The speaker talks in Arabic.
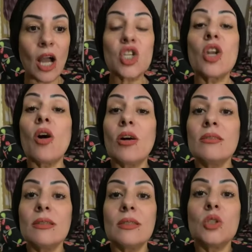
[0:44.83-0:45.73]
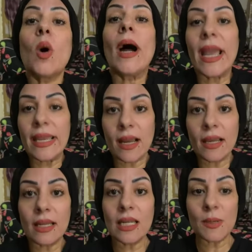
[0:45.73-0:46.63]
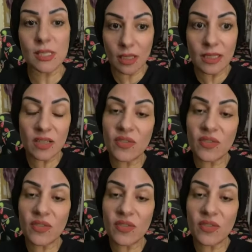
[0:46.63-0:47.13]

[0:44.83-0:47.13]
عشان خاطر دعاية اللي أنا بصلي